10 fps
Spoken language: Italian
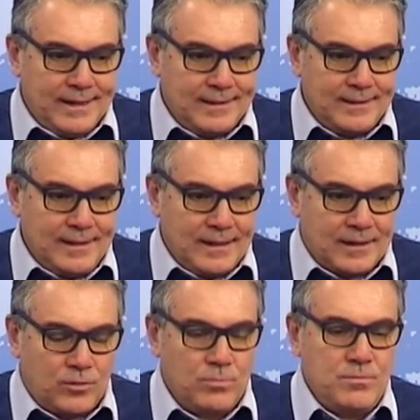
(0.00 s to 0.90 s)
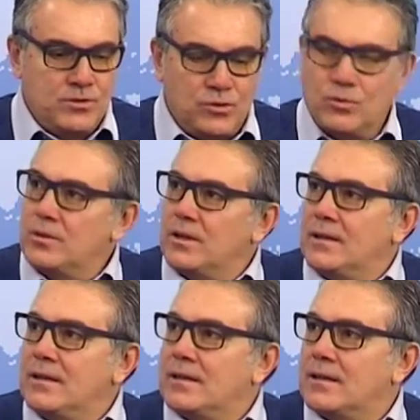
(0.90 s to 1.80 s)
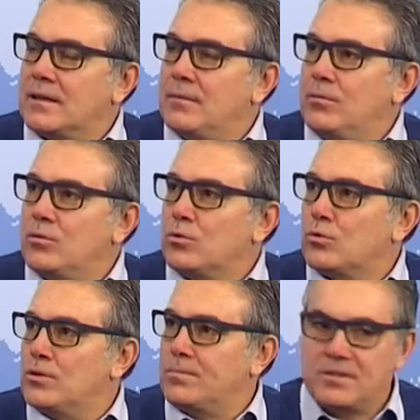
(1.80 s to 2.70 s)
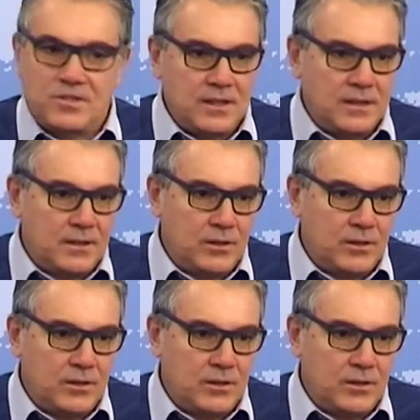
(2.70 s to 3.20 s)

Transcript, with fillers: della commissione eh, che mi onoro di presiedere.